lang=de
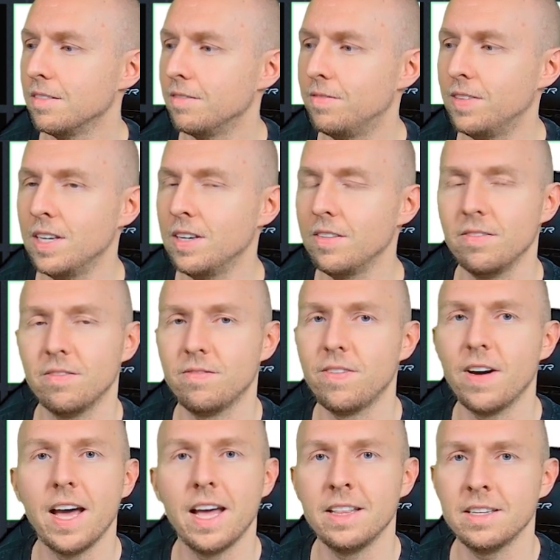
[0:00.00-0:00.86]
wie
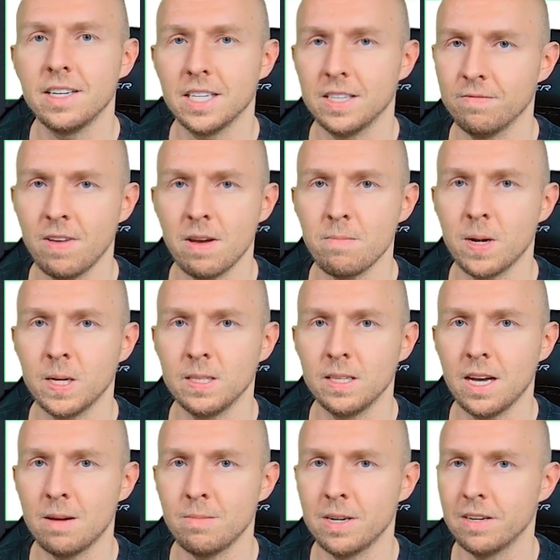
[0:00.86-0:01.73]
verändert
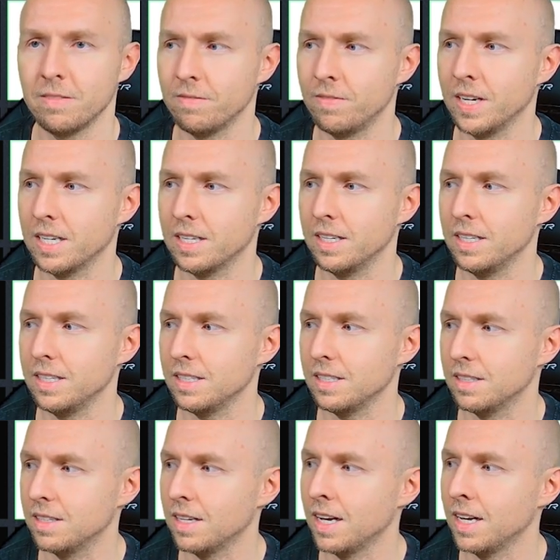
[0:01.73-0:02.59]
Wembanyama
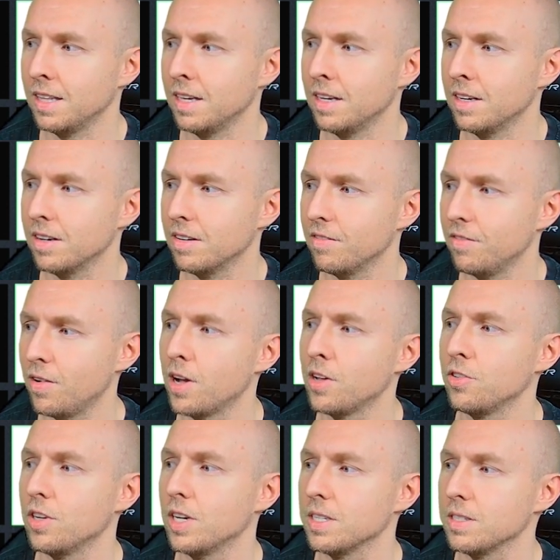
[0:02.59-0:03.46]
wirklich deine
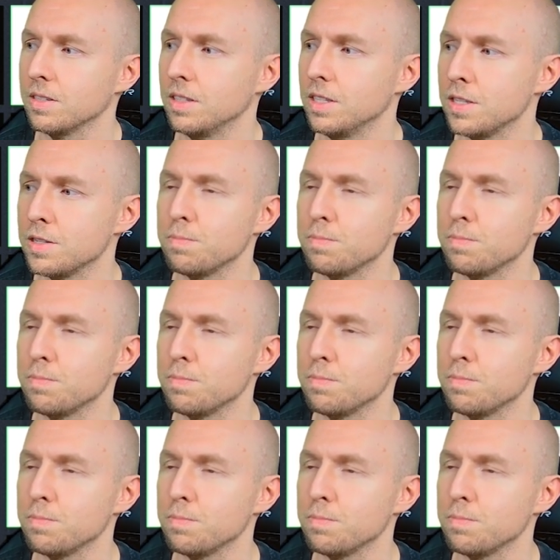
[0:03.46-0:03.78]
Franchise? Und die